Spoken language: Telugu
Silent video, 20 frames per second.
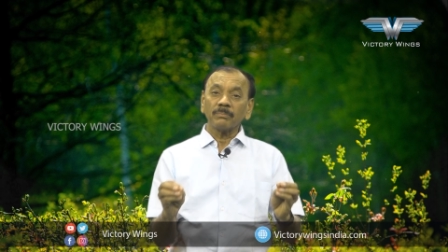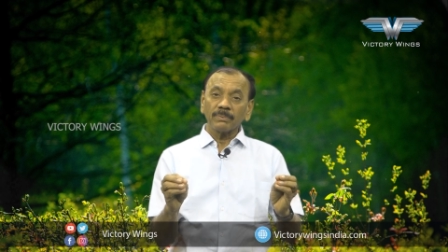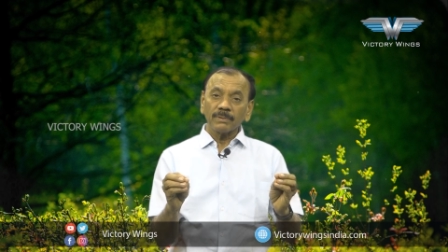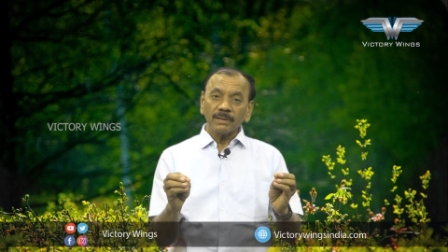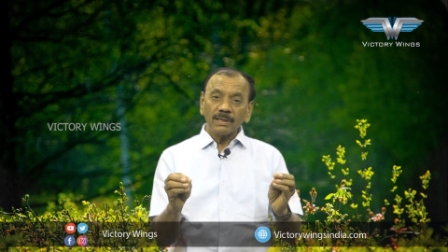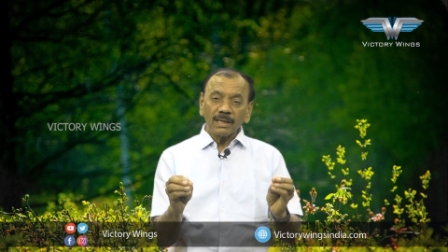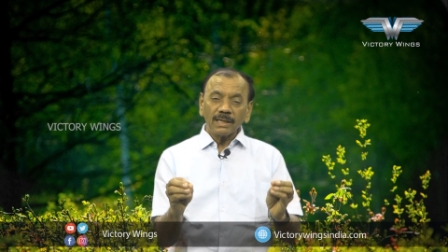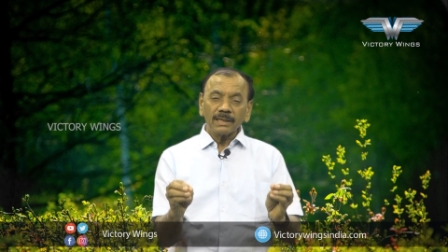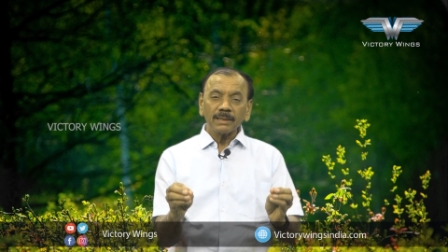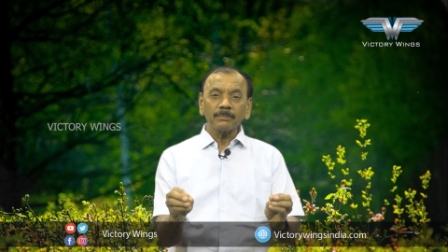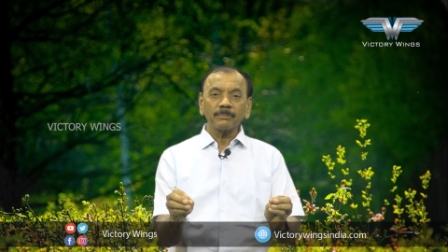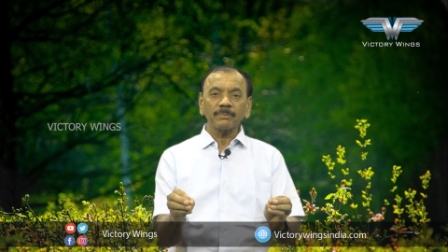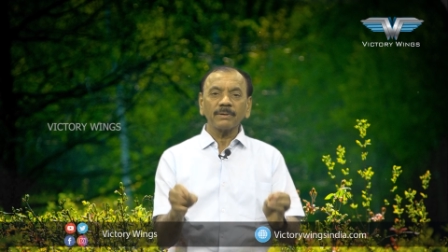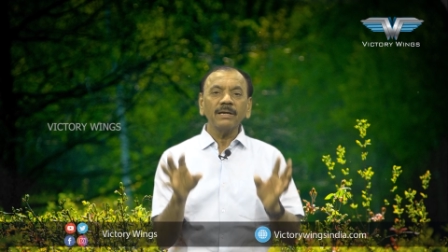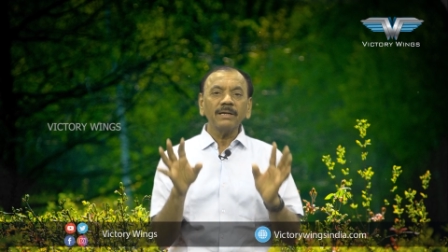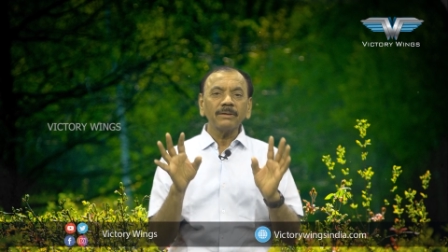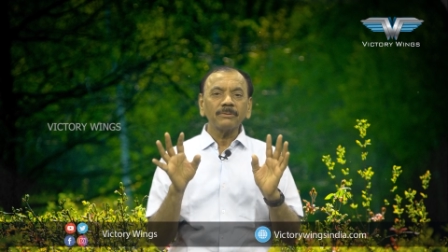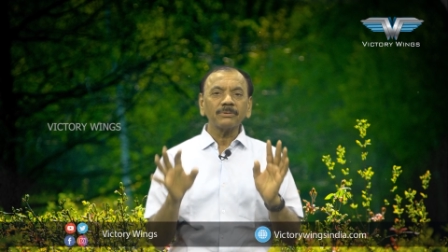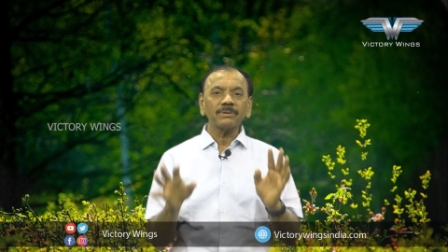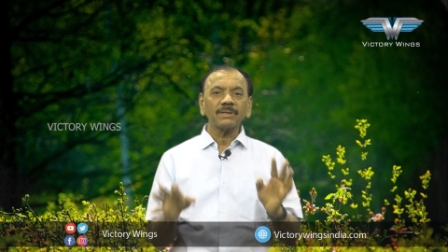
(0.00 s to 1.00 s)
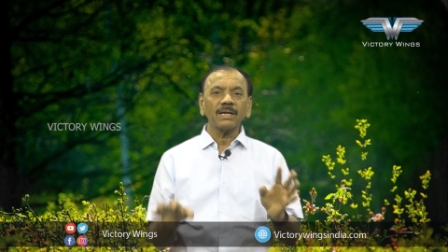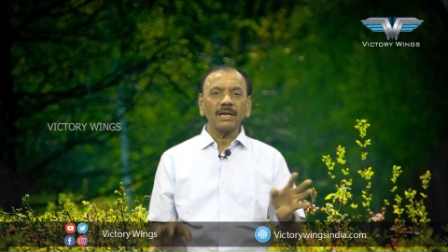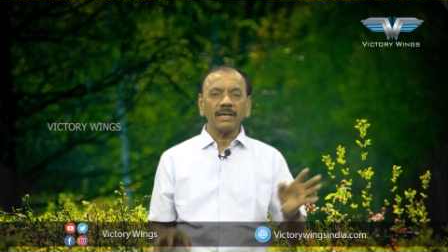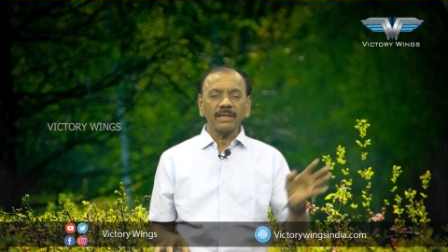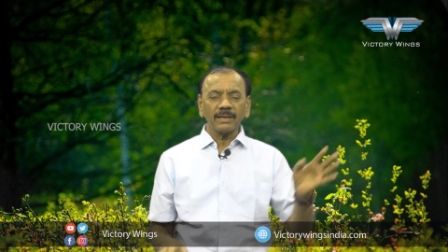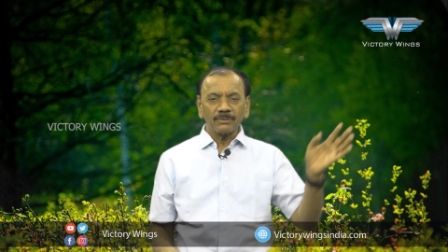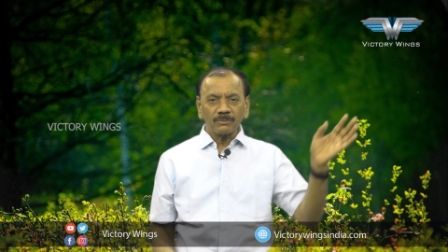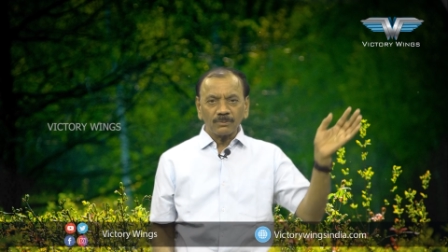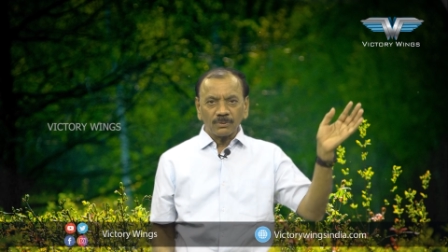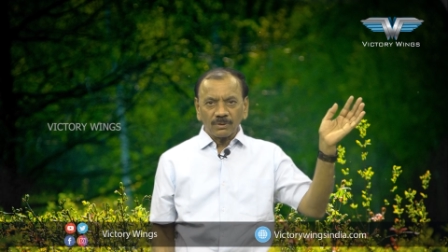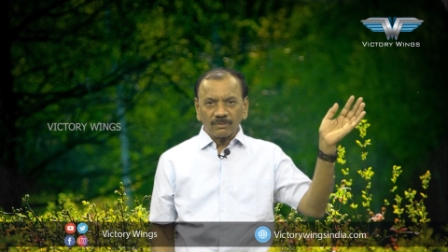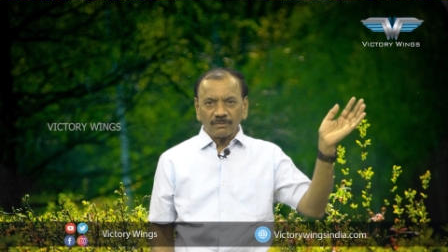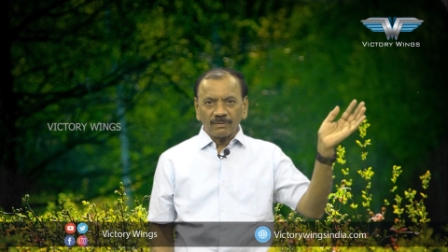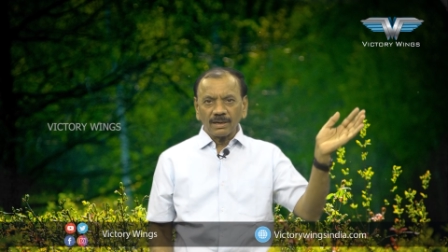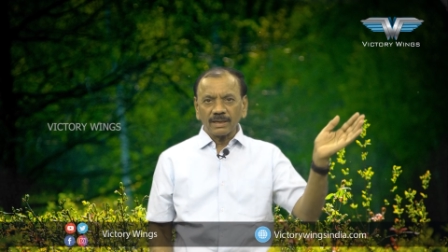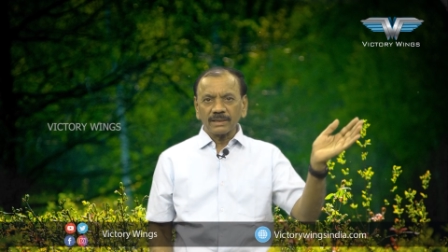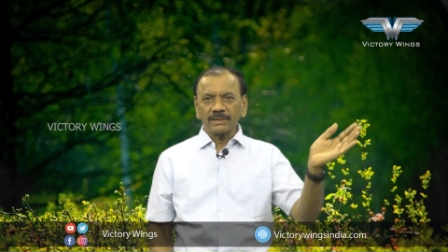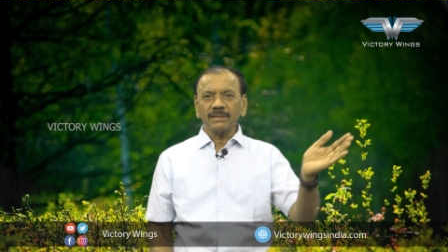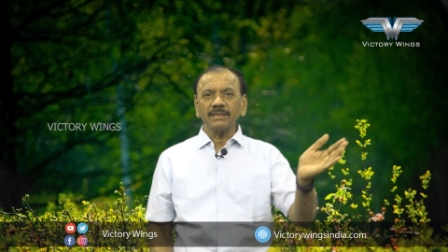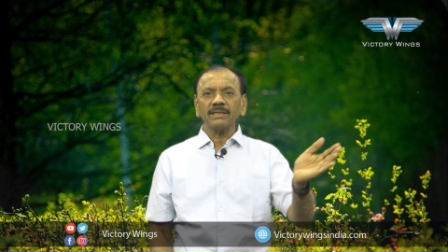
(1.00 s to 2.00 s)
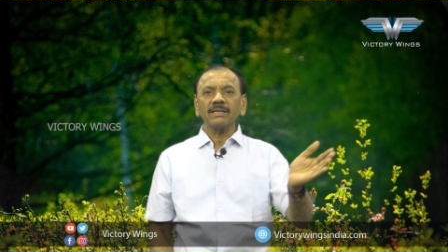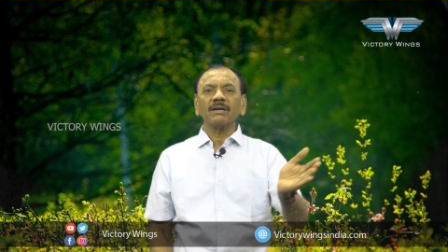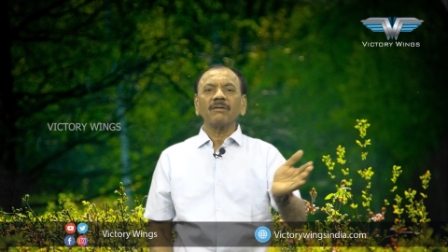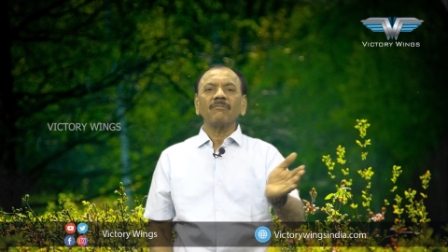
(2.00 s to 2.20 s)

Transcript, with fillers: పిల్లకి పెళ్లి కుదరాలి అనుకున్న వాళ్ళకి